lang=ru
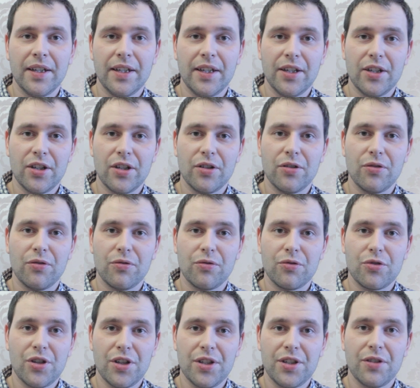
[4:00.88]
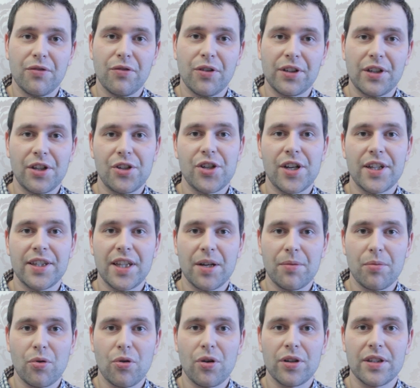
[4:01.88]
и учить его отличать
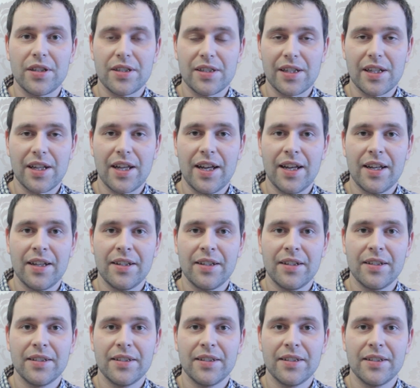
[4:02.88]
добро от зла,